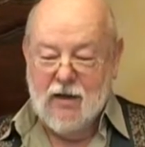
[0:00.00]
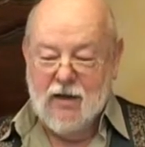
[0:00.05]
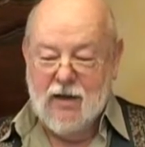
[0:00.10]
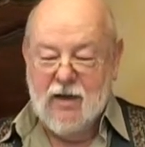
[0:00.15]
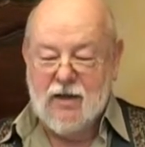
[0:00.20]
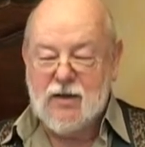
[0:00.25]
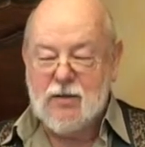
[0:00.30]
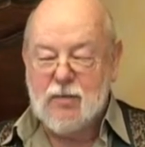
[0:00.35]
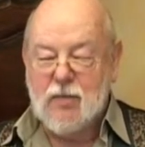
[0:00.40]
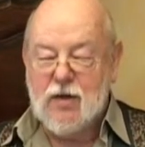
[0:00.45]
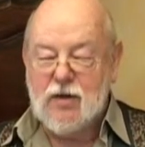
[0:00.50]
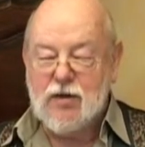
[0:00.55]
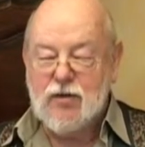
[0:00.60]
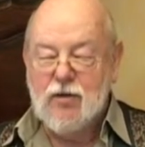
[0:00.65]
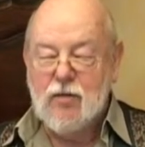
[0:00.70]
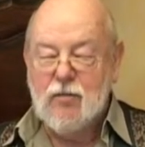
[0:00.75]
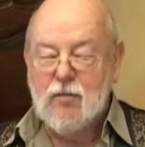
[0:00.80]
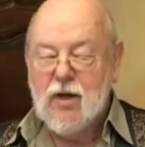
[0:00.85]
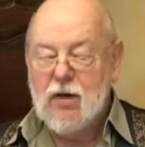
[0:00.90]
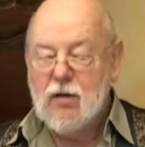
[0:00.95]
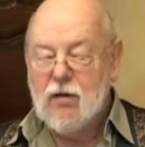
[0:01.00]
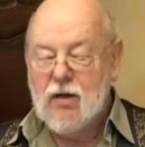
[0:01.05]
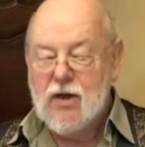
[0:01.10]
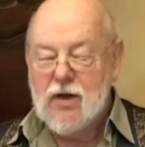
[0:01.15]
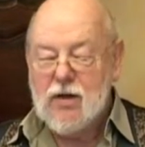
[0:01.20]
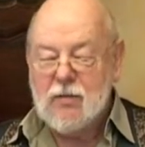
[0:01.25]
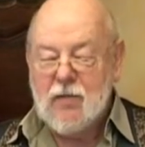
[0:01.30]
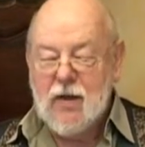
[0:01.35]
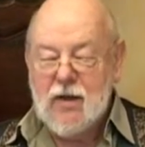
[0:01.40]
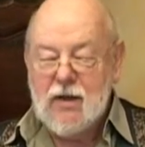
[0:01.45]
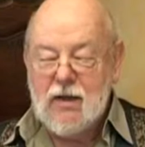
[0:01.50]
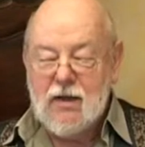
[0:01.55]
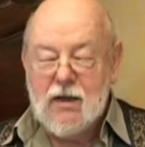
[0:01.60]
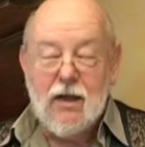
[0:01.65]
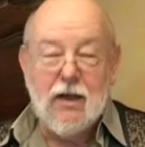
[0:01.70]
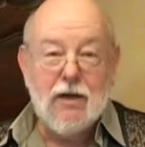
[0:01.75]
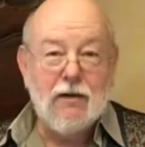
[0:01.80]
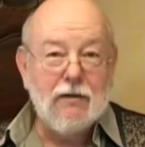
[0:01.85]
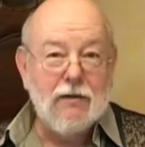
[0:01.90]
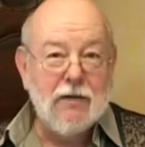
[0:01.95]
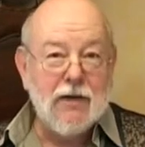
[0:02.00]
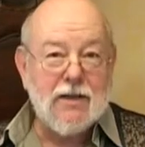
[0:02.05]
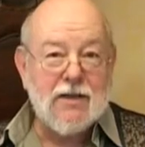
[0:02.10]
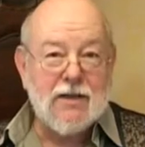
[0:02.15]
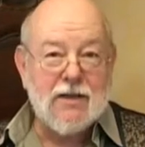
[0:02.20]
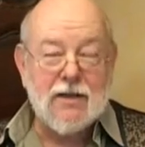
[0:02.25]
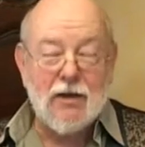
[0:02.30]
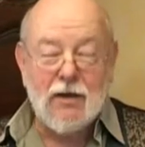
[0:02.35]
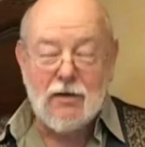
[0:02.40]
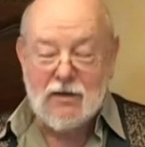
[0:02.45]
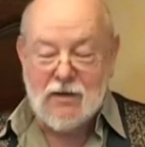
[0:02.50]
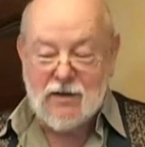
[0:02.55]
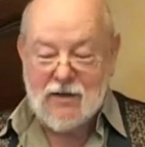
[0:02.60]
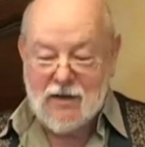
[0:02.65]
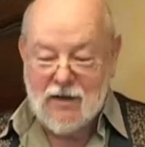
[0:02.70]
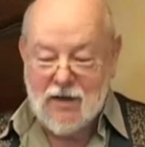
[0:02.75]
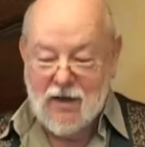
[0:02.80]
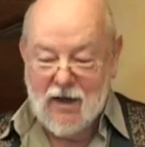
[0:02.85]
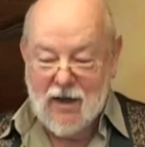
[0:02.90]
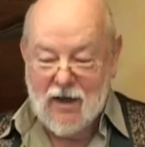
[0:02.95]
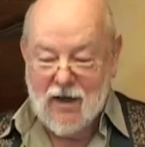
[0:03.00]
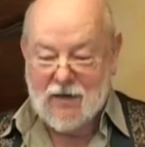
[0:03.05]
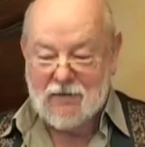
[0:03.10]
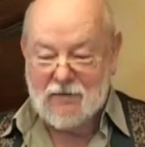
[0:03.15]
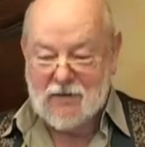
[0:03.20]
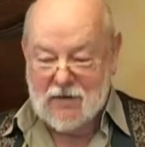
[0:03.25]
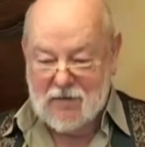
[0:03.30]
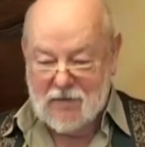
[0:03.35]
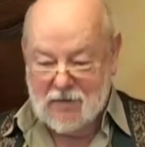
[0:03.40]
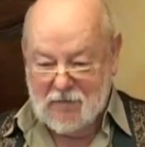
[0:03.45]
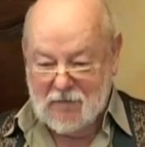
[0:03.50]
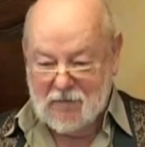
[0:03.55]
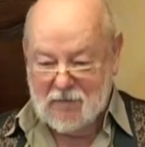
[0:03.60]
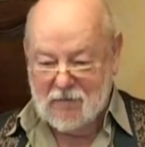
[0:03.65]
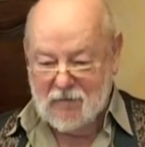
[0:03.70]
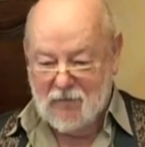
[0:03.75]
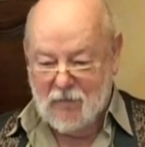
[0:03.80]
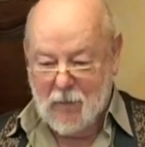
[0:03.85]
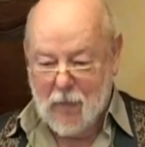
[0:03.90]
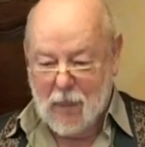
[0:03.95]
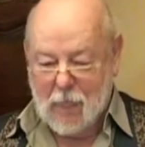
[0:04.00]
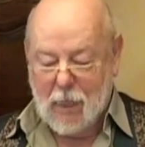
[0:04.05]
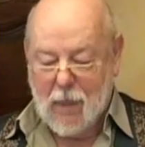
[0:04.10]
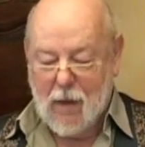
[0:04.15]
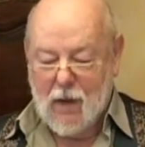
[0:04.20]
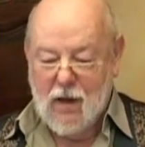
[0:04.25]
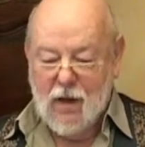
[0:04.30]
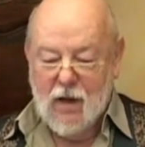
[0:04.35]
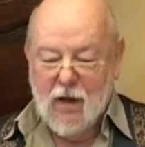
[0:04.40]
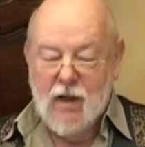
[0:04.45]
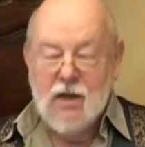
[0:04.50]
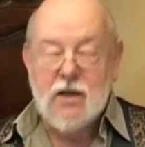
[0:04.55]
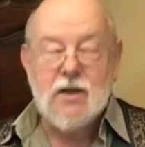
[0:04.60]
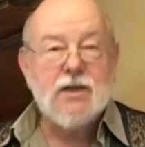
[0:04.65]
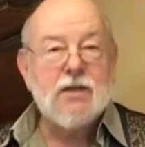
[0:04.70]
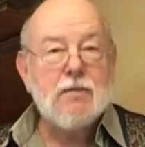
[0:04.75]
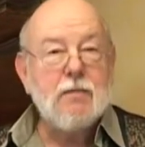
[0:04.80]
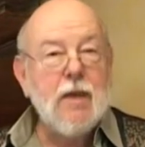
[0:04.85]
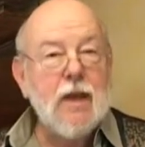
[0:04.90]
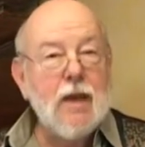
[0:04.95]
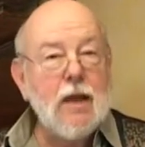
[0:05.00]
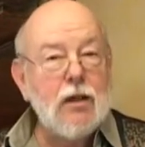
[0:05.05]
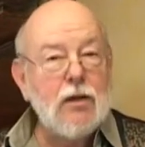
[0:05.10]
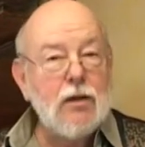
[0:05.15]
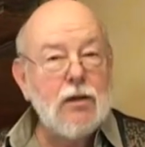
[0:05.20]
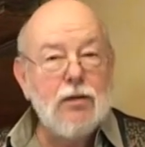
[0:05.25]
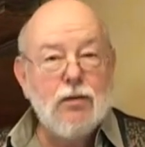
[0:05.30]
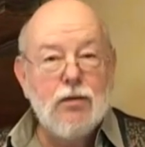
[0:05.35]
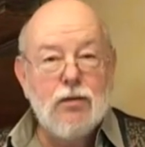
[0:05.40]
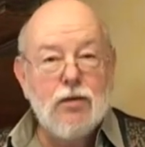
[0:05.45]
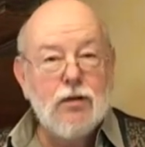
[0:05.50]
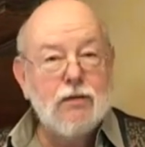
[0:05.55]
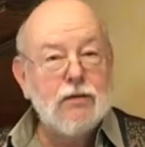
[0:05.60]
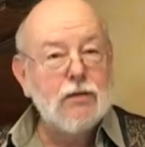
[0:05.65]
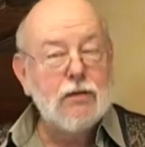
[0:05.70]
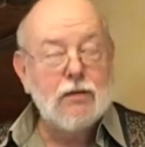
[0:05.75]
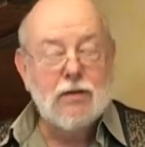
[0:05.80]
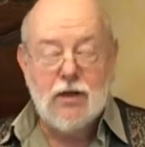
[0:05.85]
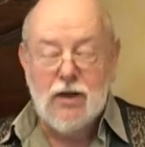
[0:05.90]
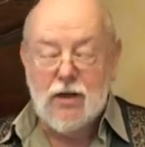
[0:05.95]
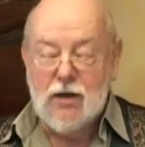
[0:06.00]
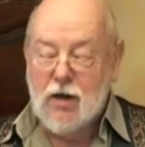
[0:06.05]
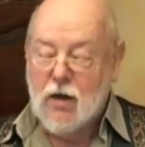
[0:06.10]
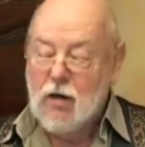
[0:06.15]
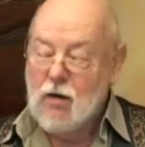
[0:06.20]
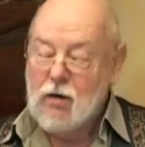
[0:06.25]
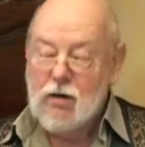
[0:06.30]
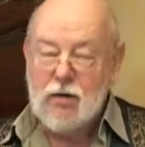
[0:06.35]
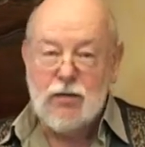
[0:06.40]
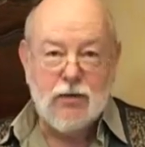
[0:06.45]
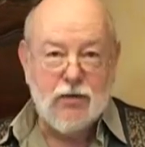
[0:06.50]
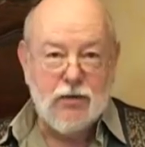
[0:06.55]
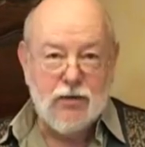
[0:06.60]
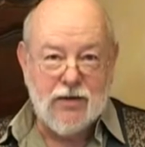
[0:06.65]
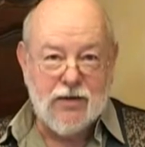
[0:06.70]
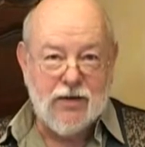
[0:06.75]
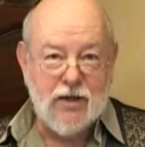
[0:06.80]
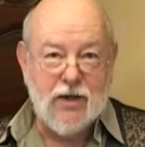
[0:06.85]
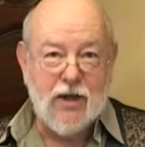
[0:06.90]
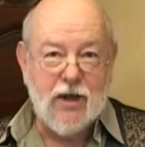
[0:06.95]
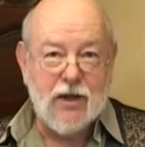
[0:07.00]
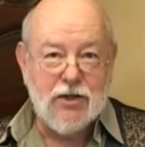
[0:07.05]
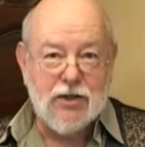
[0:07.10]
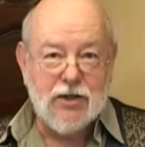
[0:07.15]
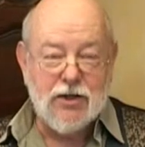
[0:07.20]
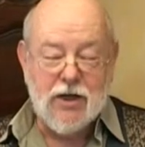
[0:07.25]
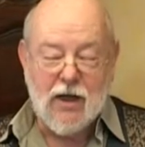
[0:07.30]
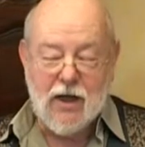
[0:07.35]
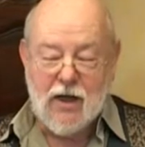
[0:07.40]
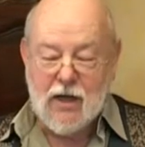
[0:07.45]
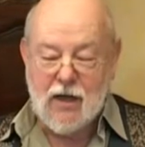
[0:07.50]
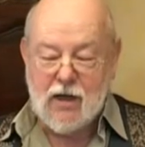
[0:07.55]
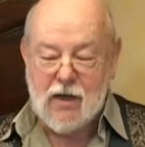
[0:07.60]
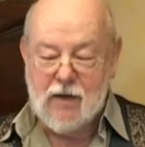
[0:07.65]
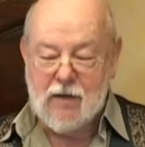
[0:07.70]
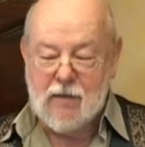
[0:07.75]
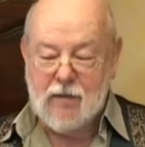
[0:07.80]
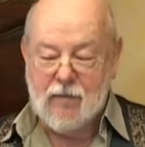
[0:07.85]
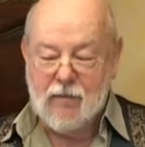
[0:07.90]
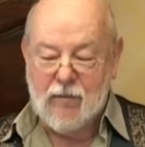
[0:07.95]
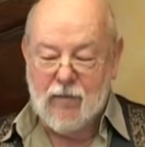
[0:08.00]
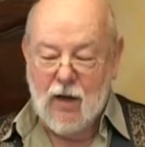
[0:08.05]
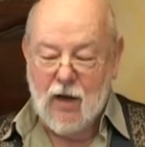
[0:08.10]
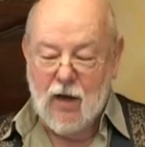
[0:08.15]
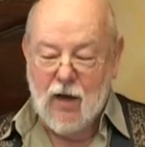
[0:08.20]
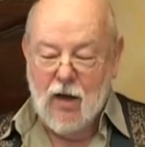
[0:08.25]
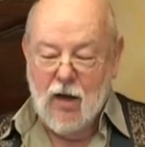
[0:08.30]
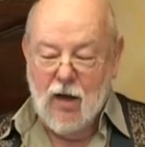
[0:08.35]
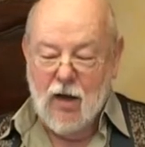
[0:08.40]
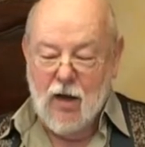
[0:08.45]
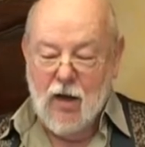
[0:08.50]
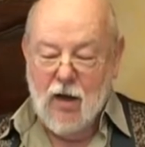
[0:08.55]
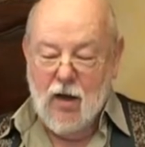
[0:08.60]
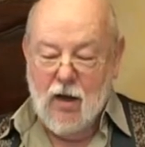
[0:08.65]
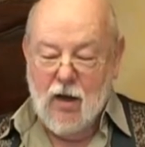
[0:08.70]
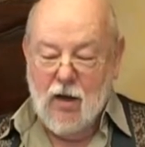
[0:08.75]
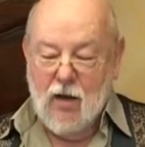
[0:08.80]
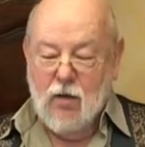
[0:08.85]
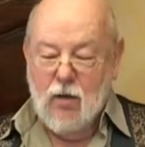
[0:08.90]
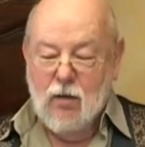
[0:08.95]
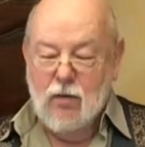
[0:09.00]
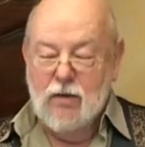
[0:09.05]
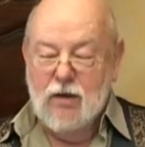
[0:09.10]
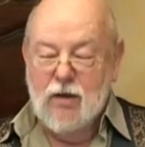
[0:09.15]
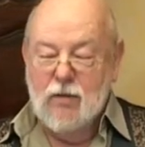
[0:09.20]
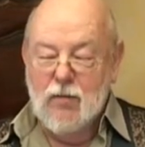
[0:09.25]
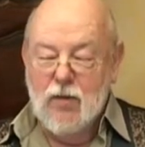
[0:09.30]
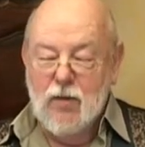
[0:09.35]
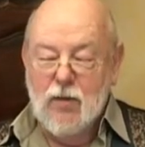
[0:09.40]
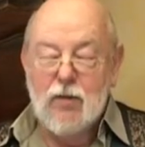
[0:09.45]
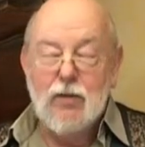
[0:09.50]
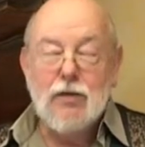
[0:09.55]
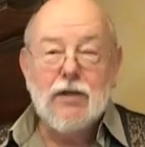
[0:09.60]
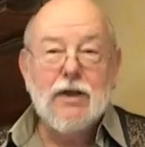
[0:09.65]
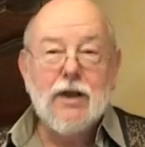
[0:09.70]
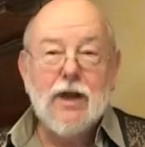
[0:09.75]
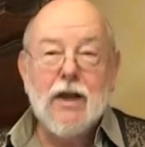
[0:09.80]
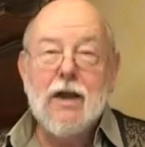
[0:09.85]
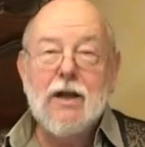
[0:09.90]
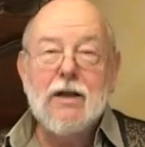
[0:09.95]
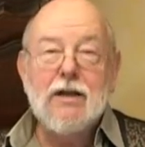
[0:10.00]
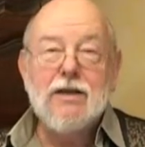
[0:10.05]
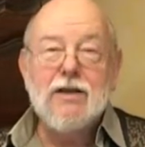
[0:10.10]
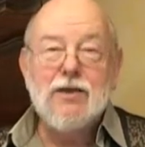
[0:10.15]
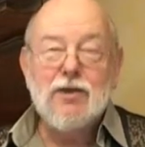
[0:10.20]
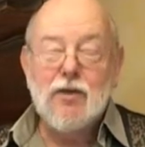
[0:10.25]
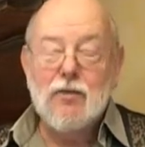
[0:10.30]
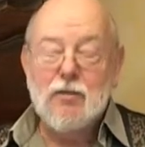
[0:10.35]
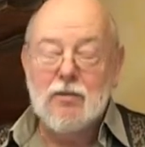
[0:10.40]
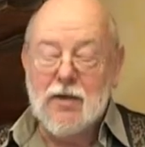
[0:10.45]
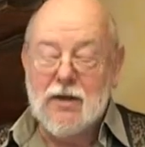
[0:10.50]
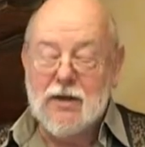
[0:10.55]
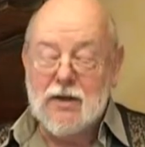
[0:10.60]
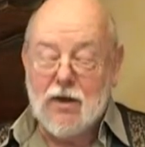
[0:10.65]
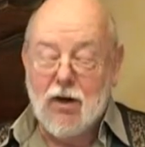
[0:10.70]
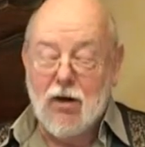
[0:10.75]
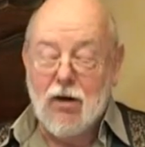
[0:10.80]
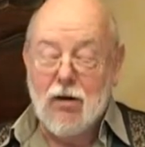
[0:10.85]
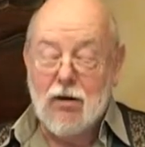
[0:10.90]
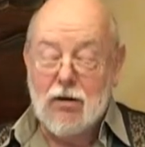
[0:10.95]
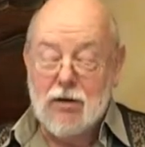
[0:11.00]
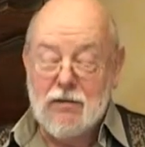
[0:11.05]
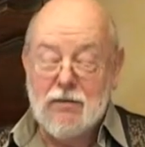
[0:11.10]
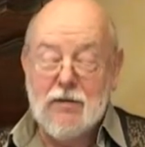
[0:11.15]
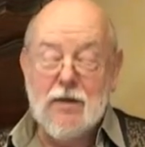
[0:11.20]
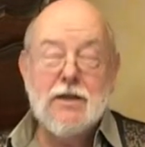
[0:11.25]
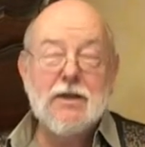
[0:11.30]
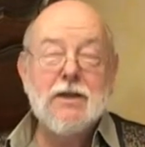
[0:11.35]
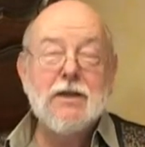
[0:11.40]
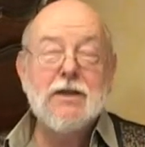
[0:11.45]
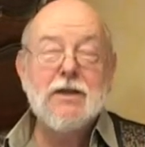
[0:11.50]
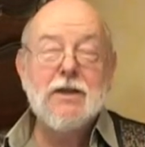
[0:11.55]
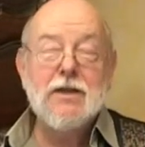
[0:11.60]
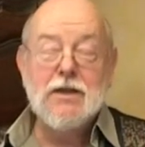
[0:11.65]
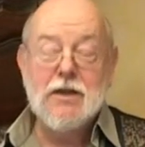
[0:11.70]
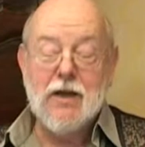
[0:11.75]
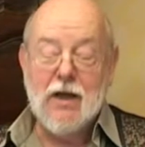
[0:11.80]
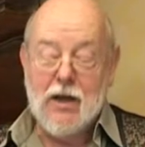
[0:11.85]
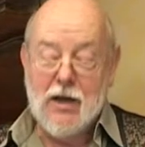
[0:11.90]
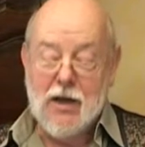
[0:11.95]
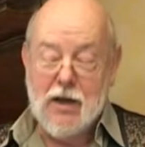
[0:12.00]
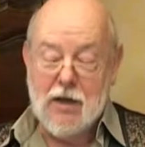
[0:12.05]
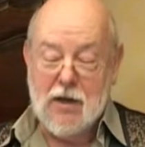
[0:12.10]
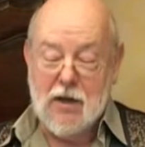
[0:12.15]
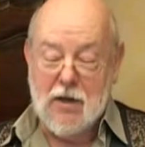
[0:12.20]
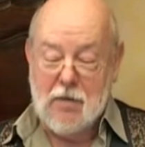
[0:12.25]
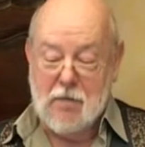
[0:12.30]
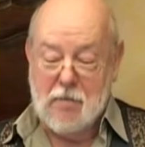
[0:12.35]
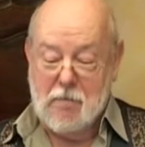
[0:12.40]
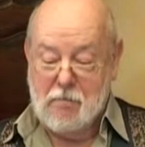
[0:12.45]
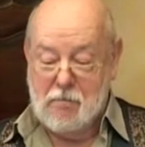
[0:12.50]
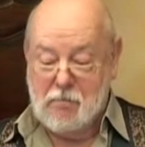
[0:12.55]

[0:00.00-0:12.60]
jetzt bist du mir und ich bin din fürs ganze Leben. Das milde Hüche von der Nacht dort sie nicht stehren. Und der Mond grinst und betracht, wie sie sich ehren.